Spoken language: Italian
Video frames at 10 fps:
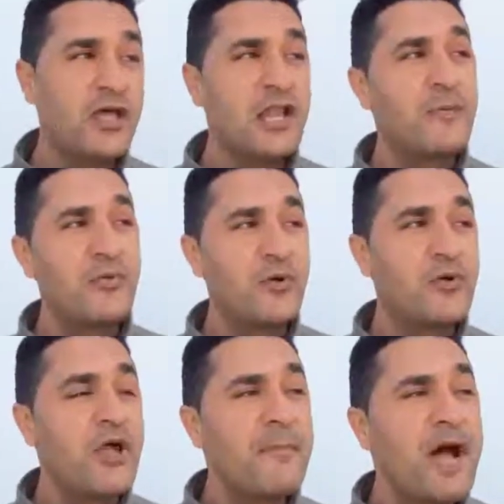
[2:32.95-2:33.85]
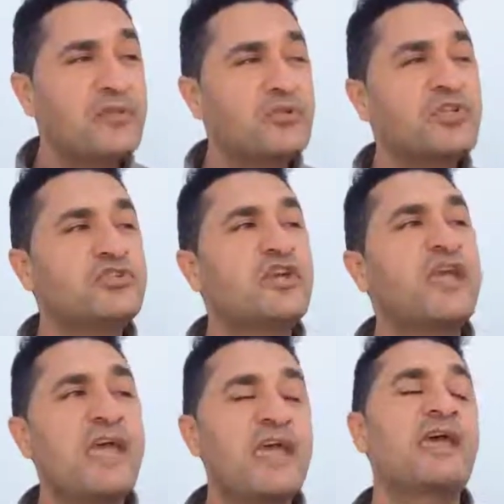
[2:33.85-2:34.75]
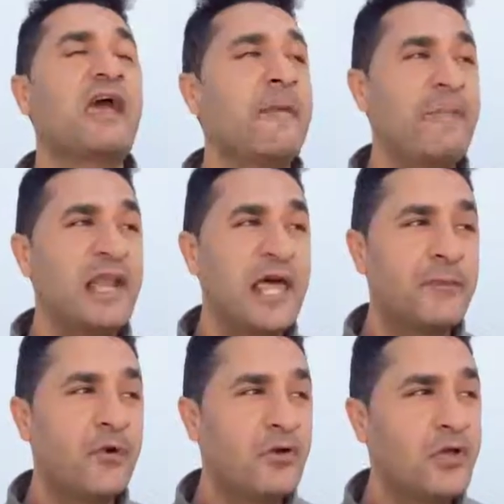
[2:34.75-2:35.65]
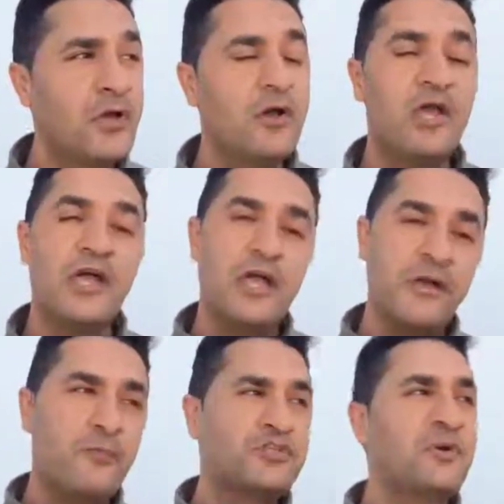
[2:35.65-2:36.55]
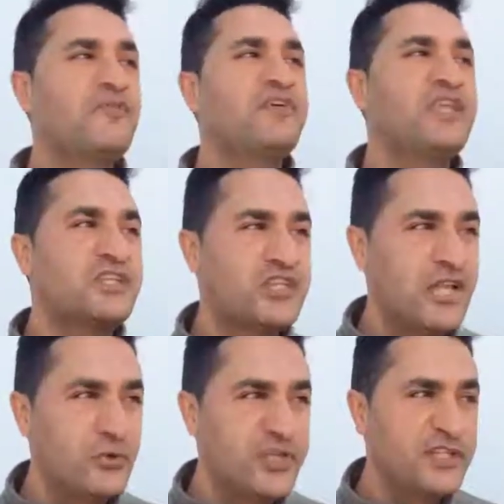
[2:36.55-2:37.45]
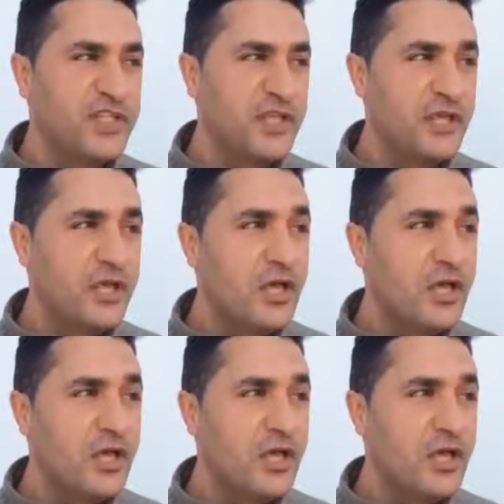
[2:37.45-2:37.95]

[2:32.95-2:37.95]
l'abbiamo chiamato, ha detto che a Palermo e possiamo vederci il lunedì.